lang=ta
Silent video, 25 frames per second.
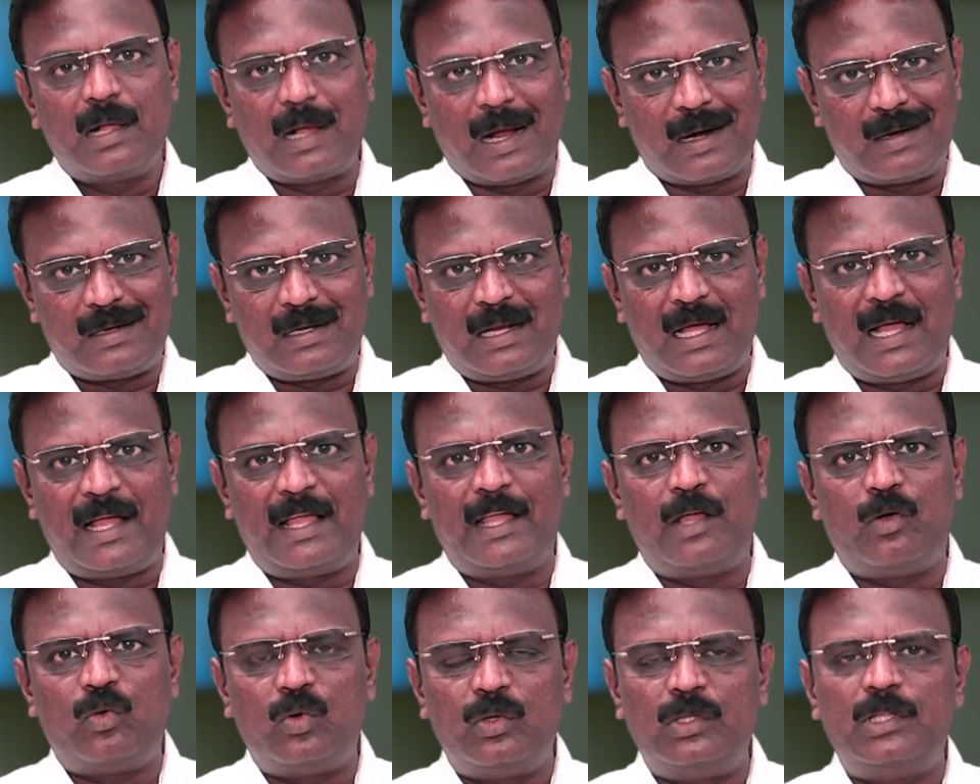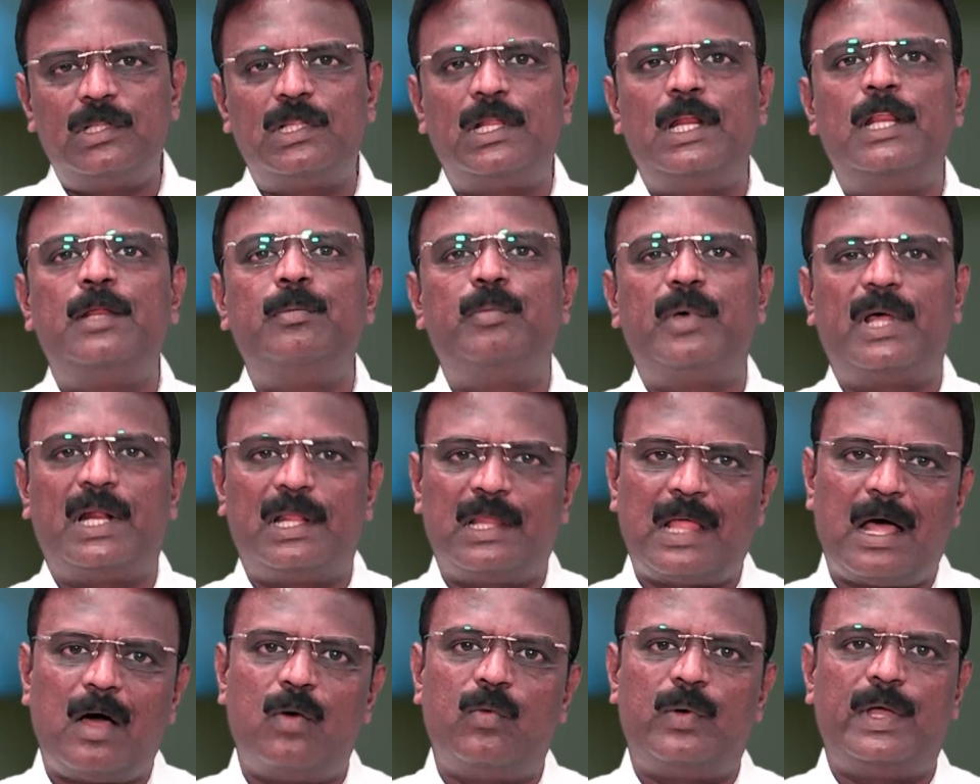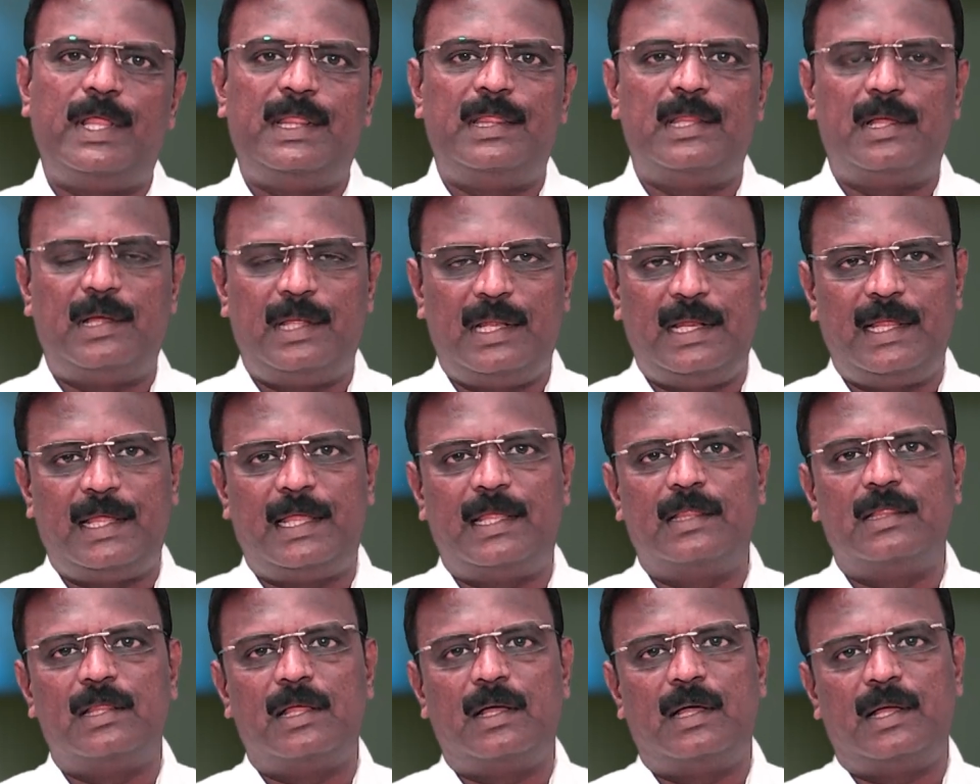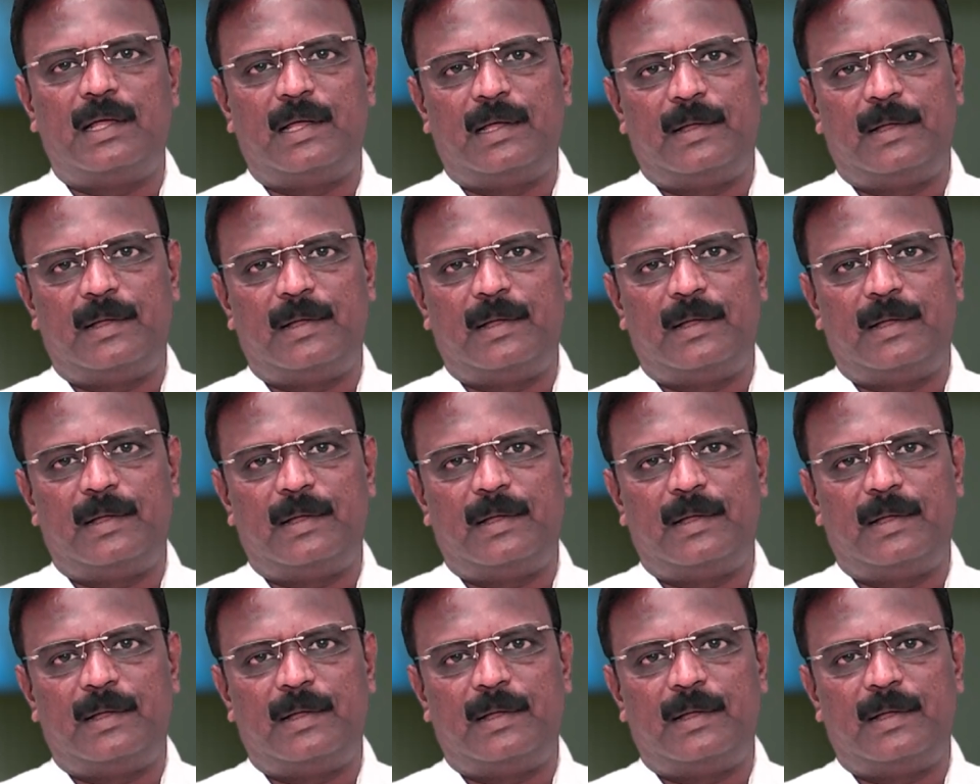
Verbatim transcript: கட்டாய ஊந்துதலின் பேர் தான் அவங்க இந்த இன்னைக்கு இந்த